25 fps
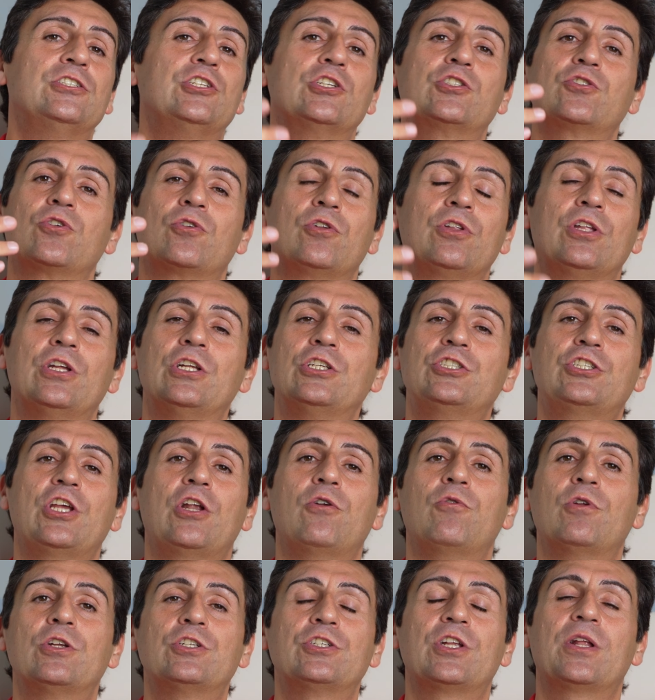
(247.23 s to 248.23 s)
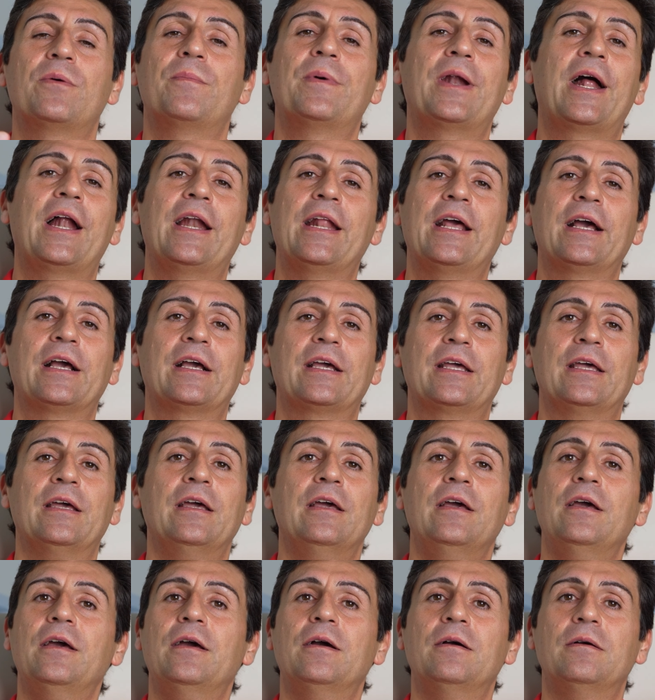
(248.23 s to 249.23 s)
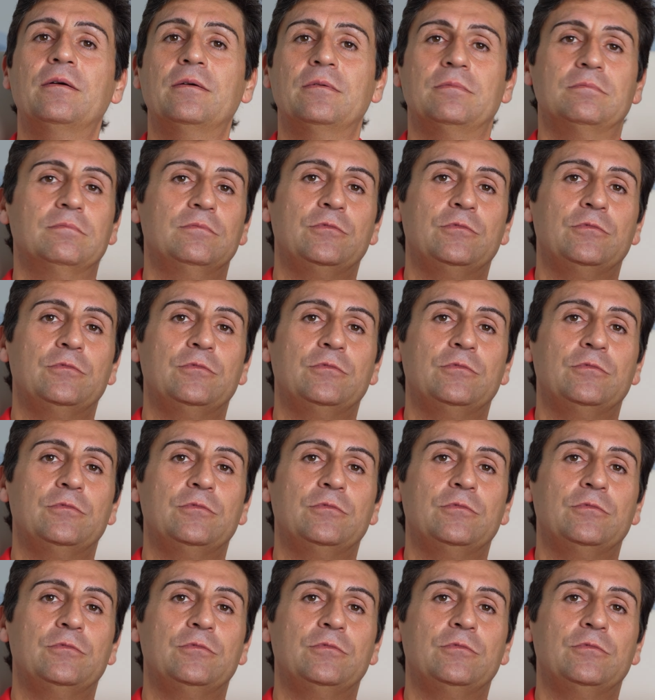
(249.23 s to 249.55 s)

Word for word: ci sono delle cellule cerebrali anche eh,